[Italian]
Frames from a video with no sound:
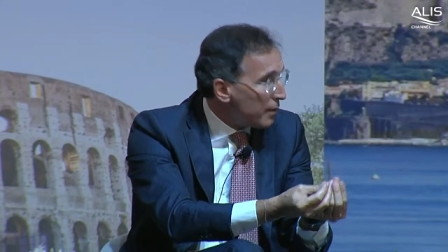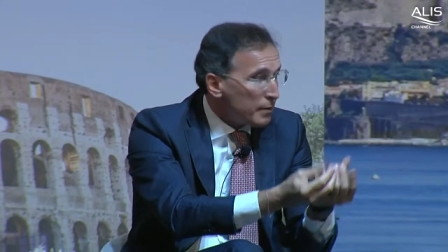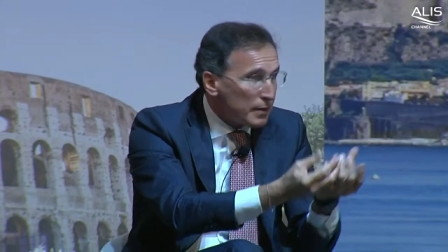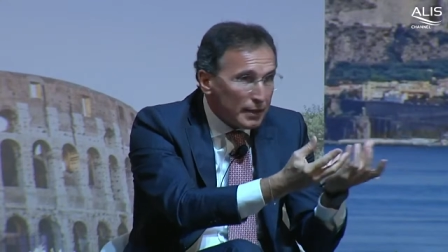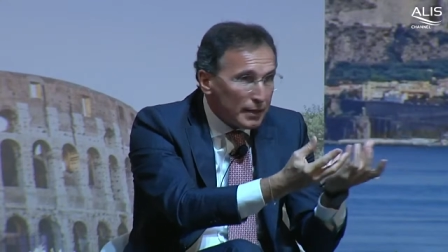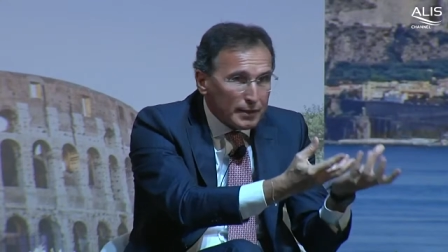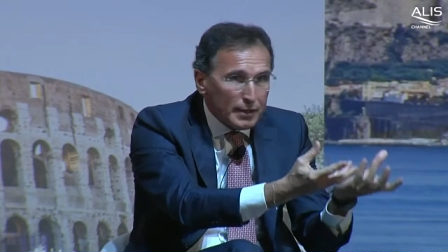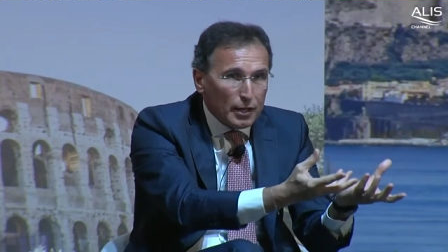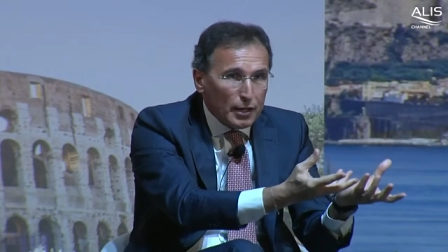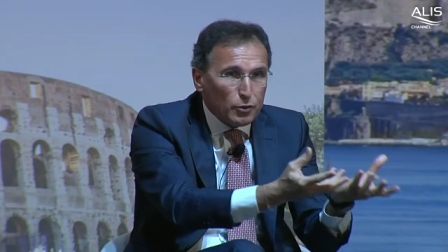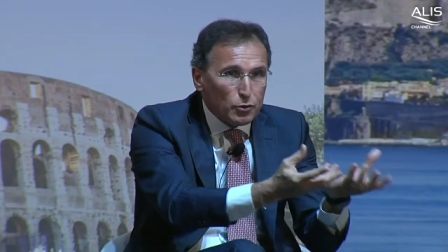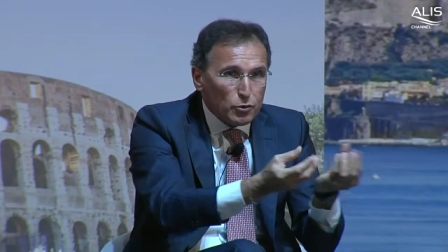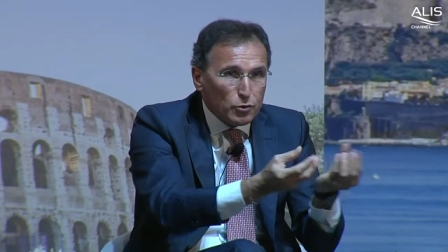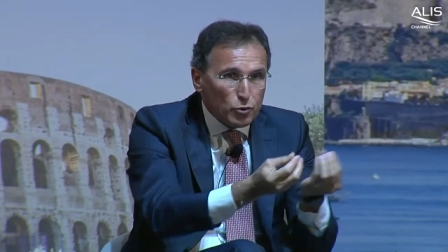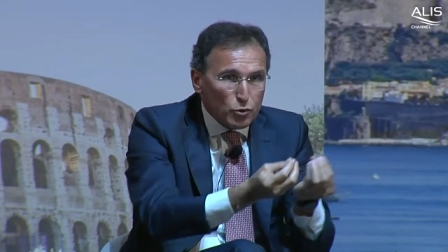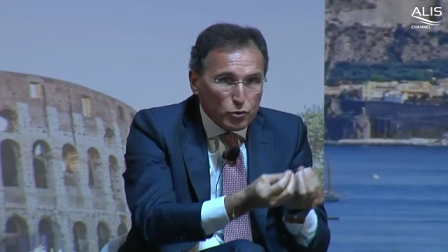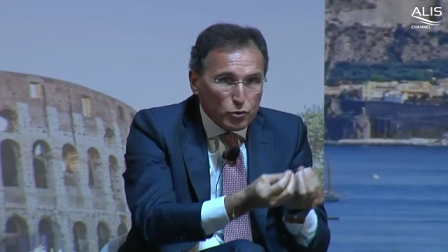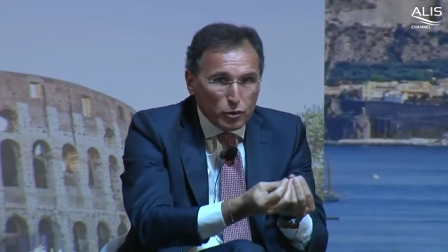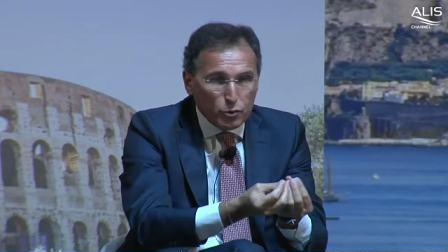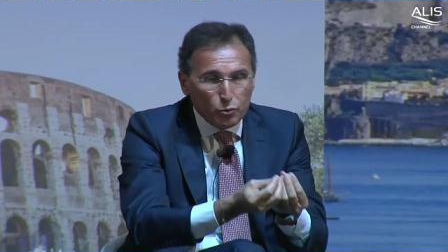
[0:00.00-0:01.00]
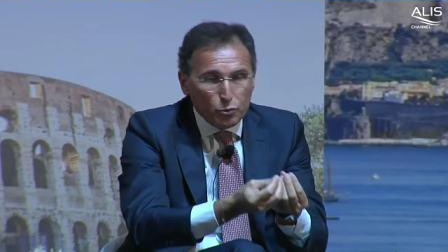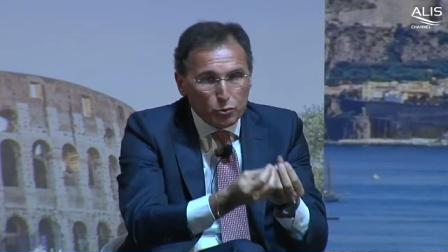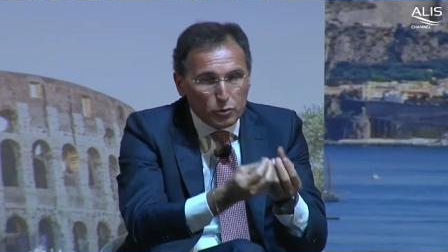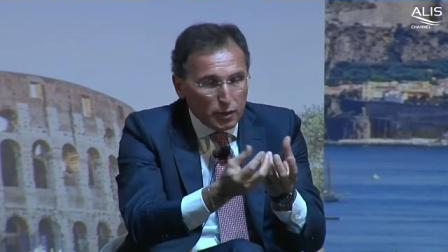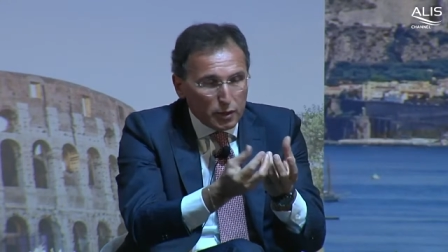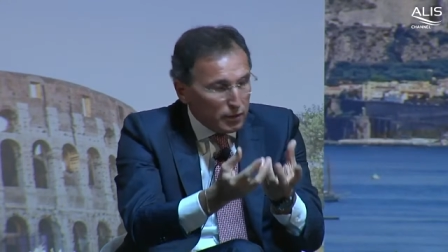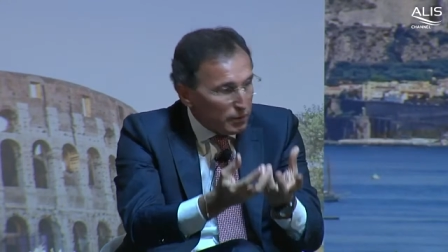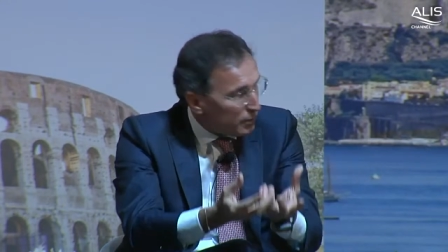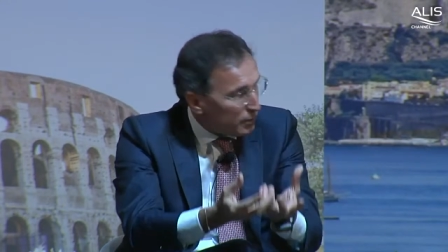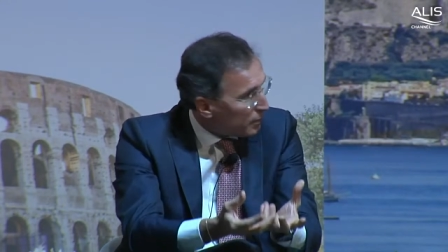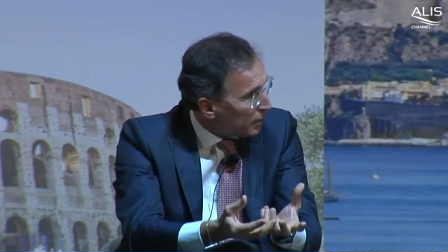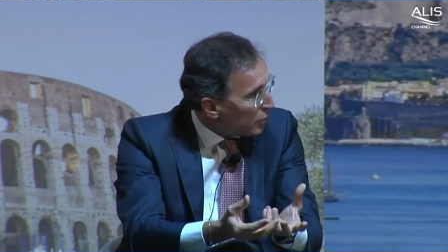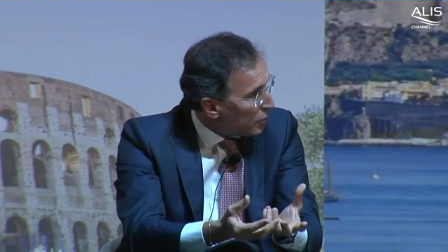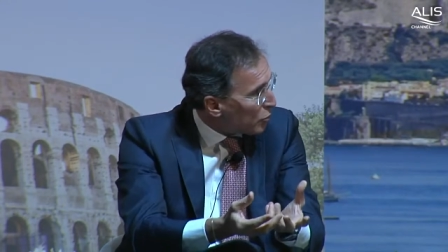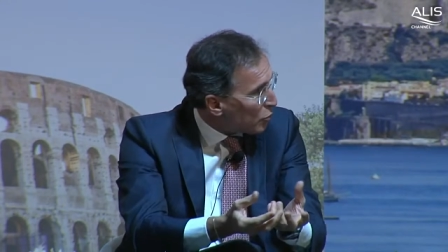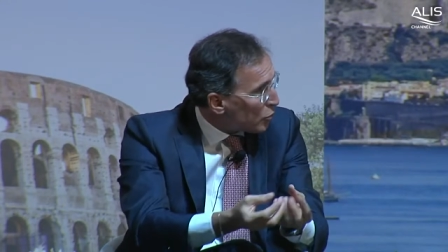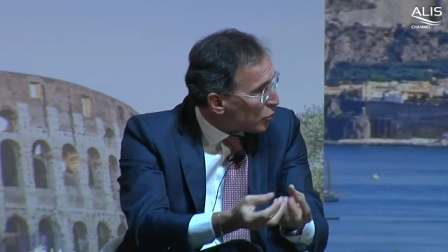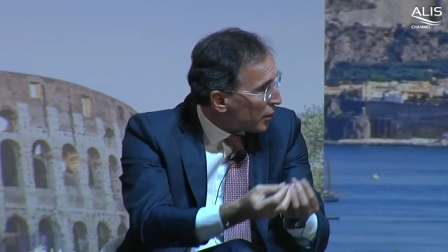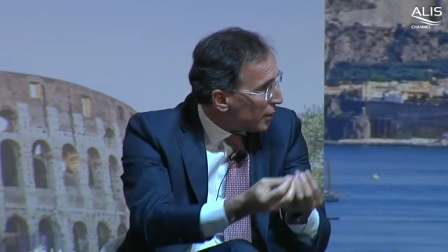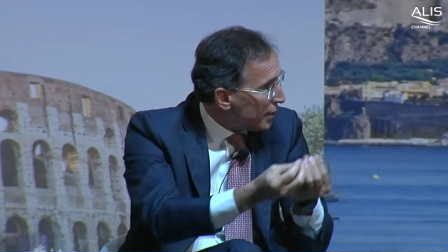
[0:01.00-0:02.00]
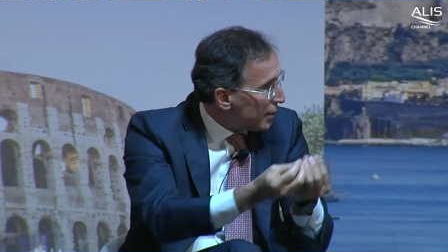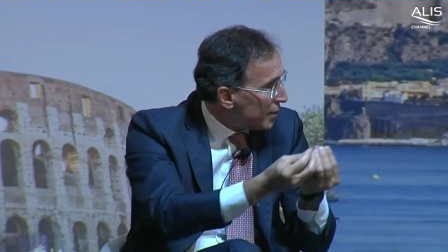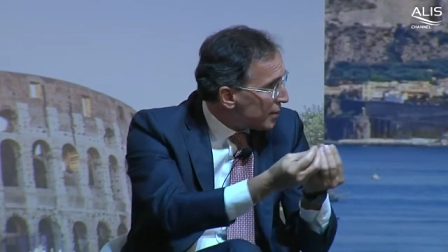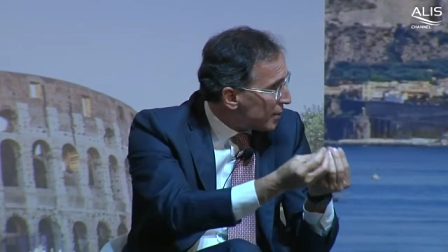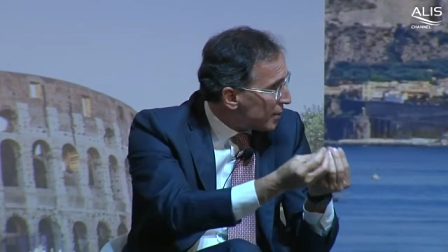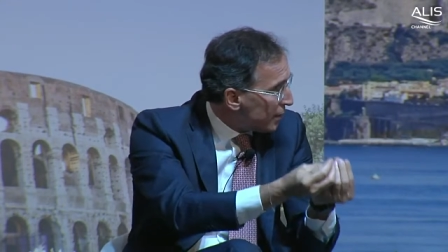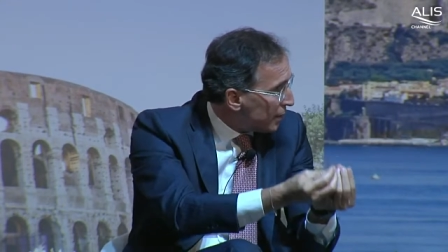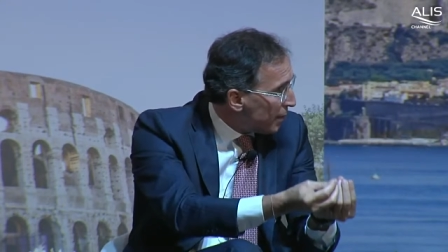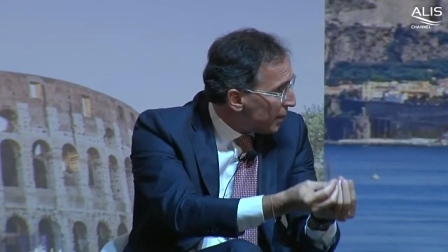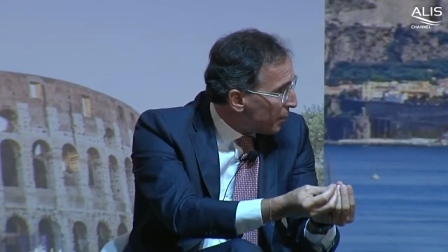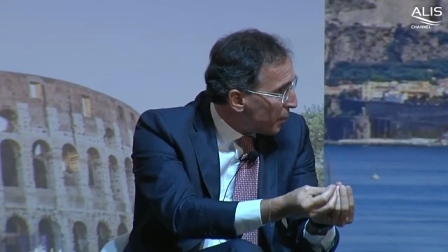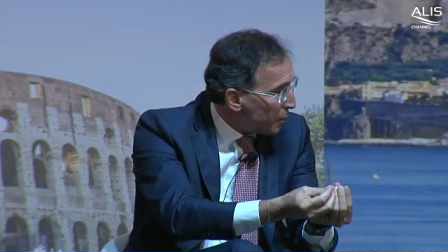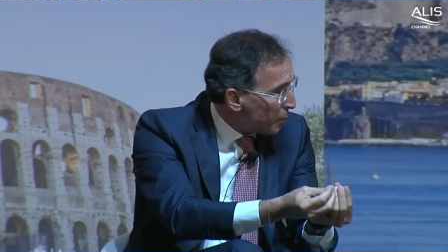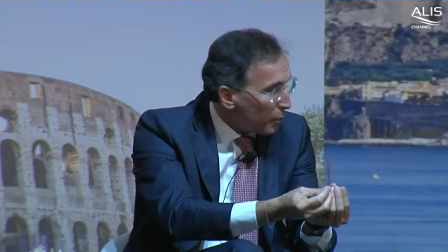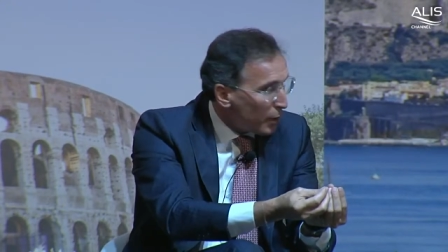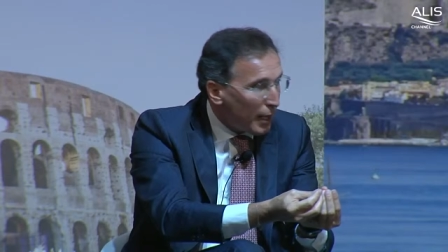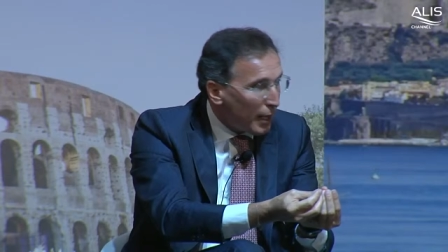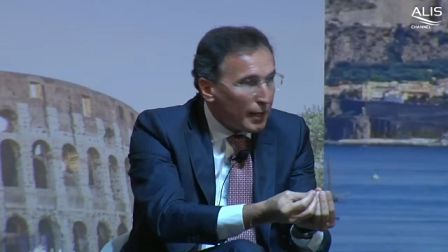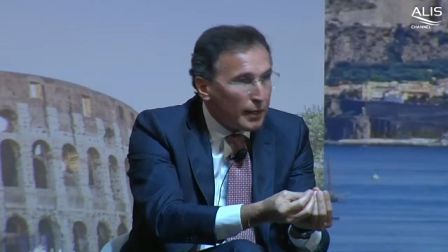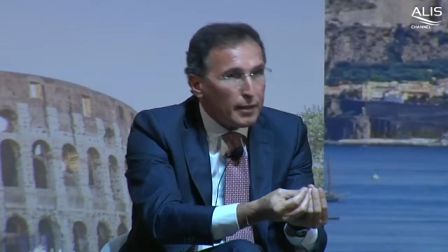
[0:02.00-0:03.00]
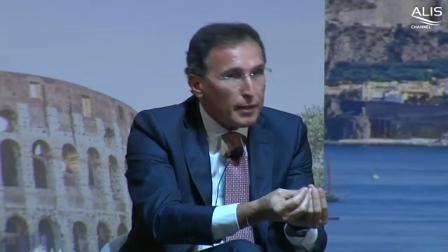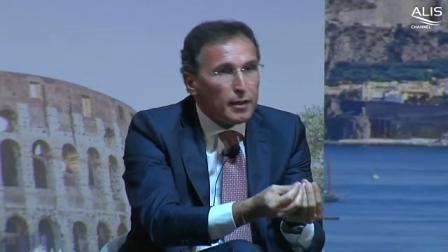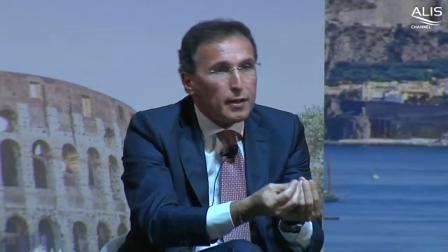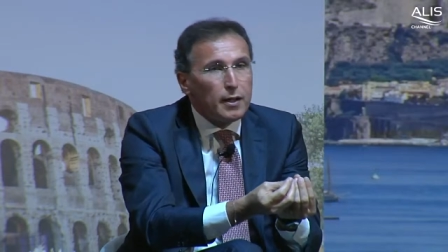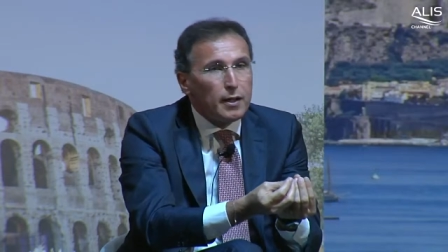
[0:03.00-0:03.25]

che intanto è sostenuta dai socialisti e dai popolari,